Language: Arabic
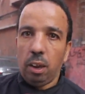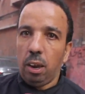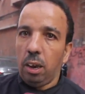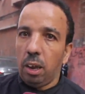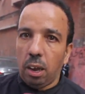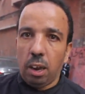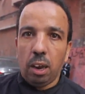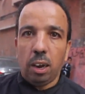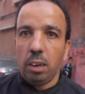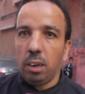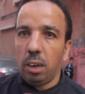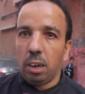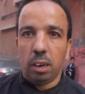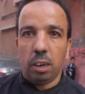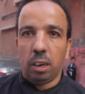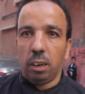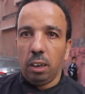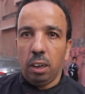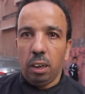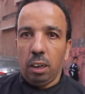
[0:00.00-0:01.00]
لا انا
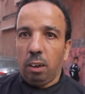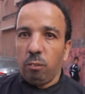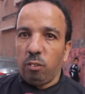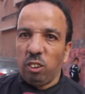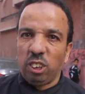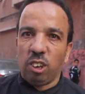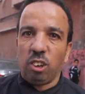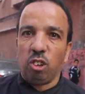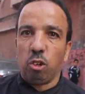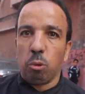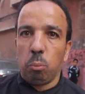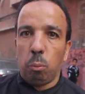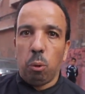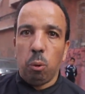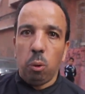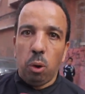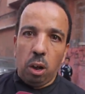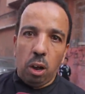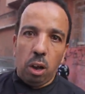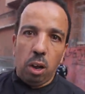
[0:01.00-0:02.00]
راه فاش
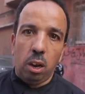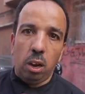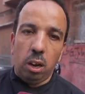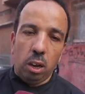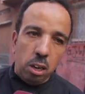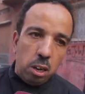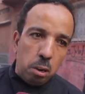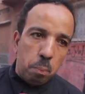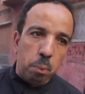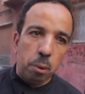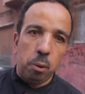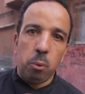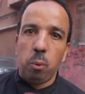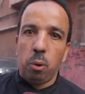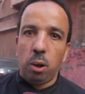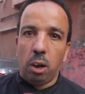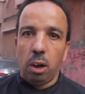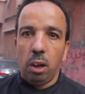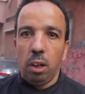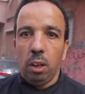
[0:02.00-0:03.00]
نسمعوا آه، الابن
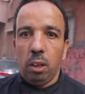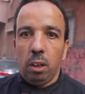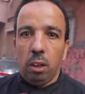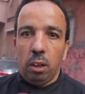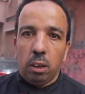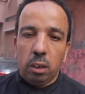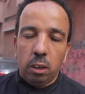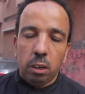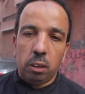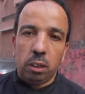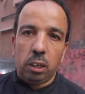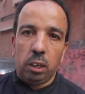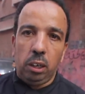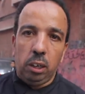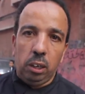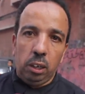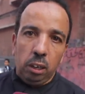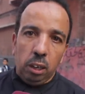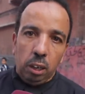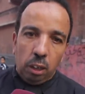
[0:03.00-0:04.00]
ولا آه،
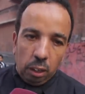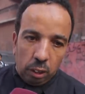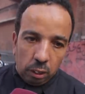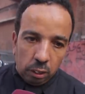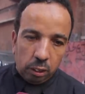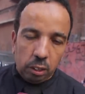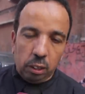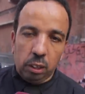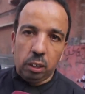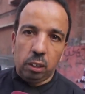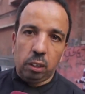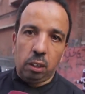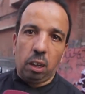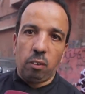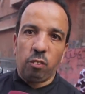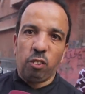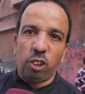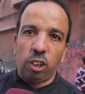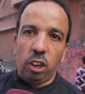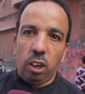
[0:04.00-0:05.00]
تي
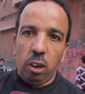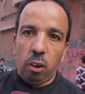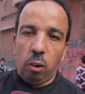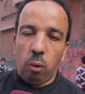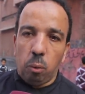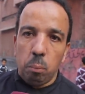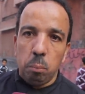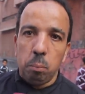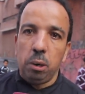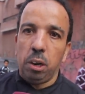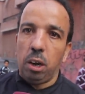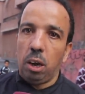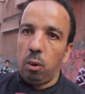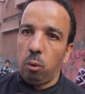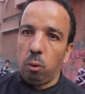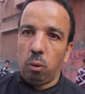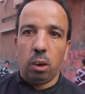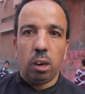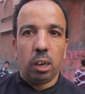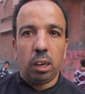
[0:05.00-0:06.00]
تيتكرفص على الام
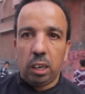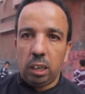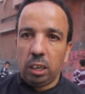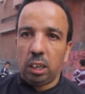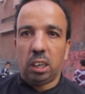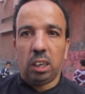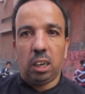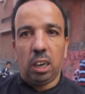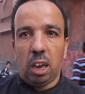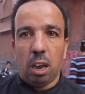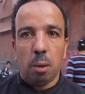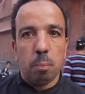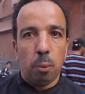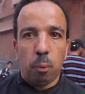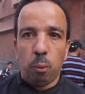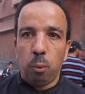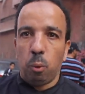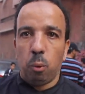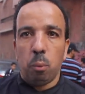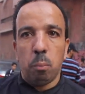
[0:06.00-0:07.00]
ديالو راه كاين شي اباء
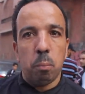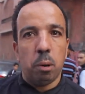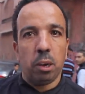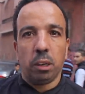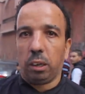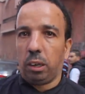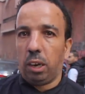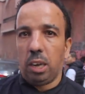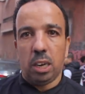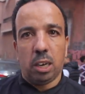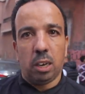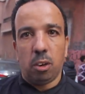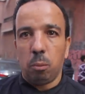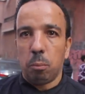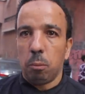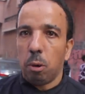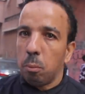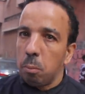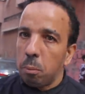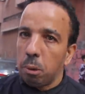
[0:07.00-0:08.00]
ولا امات الله
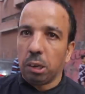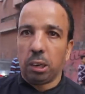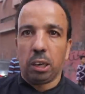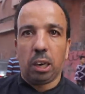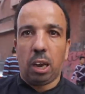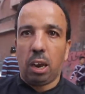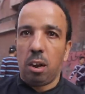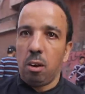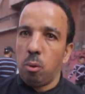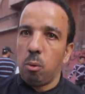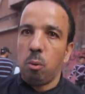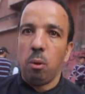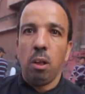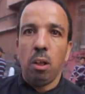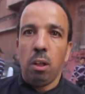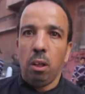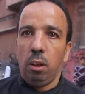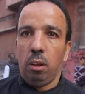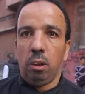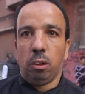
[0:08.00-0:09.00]
يهديهم هما تيخلوا
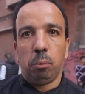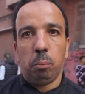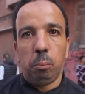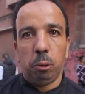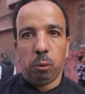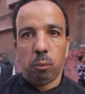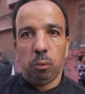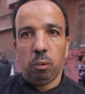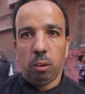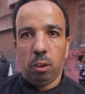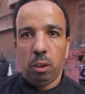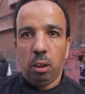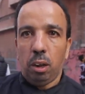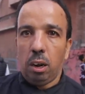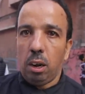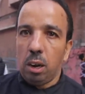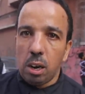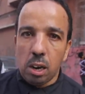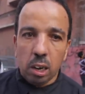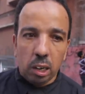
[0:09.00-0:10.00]
سميتو
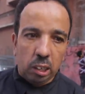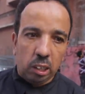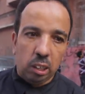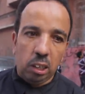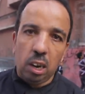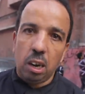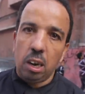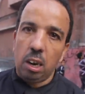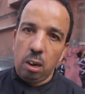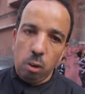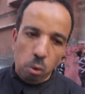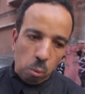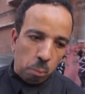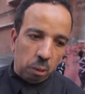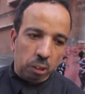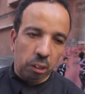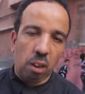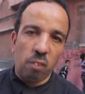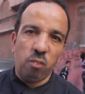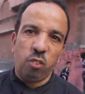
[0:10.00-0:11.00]
لان ذاك الدري
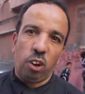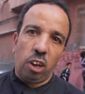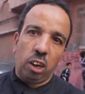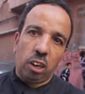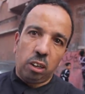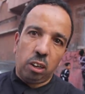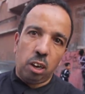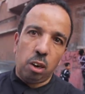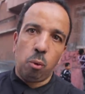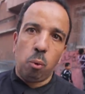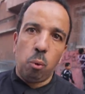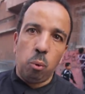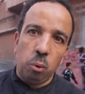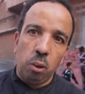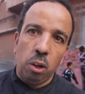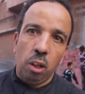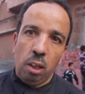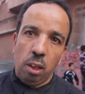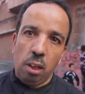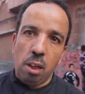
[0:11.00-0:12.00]
اليوم طيف ولا غدا
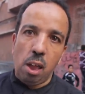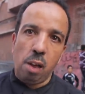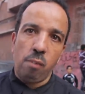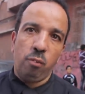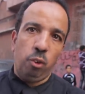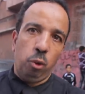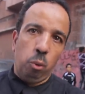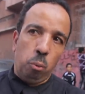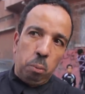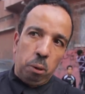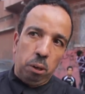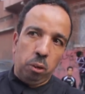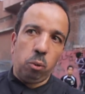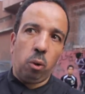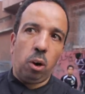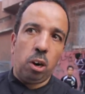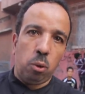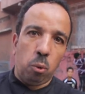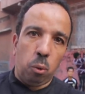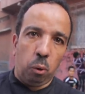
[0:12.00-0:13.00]
يكون يافع وبعده
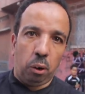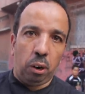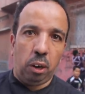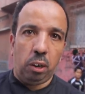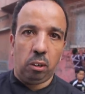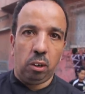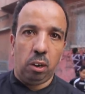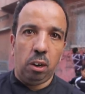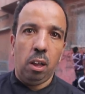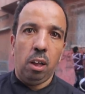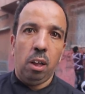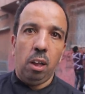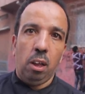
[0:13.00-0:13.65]
غيكون راجل